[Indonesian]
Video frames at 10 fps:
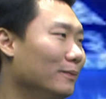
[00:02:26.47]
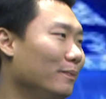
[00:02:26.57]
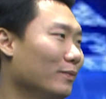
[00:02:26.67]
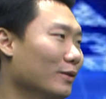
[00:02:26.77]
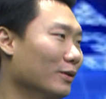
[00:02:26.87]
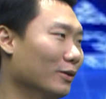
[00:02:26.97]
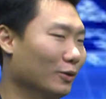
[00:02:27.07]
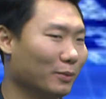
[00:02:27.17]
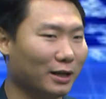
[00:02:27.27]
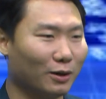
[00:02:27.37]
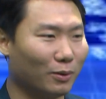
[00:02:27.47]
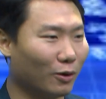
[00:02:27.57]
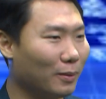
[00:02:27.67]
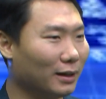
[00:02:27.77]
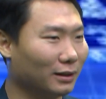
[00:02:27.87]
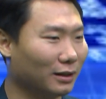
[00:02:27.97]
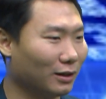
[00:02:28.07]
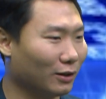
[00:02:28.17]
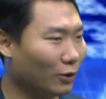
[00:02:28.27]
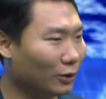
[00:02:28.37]
Betul. Untuk biaya berobat,
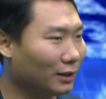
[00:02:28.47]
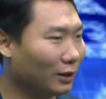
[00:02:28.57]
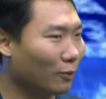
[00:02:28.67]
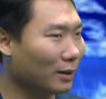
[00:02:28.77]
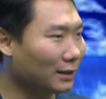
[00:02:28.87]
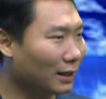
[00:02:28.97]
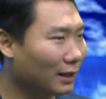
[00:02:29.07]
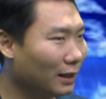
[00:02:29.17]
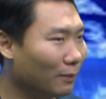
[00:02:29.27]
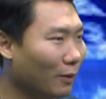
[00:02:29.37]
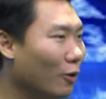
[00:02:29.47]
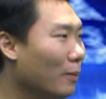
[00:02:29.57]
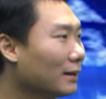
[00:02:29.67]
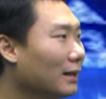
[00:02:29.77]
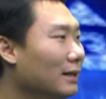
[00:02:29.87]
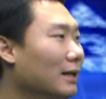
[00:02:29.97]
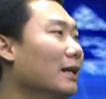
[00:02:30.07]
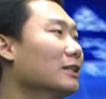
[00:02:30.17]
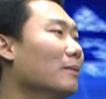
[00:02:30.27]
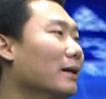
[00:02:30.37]
ke dokter, rumah sakit, pengobatan dan
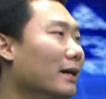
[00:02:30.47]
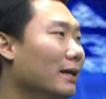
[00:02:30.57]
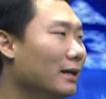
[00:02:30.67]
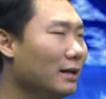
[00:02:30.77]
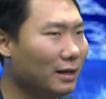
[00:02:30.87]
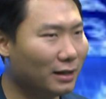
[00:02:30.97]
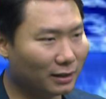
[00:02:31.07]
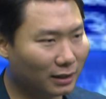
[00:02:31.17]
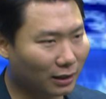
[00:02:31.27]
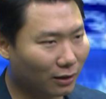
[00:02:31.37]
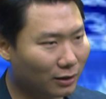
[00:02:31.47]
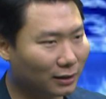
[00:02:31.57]
lain sebagainya. Jadi kalau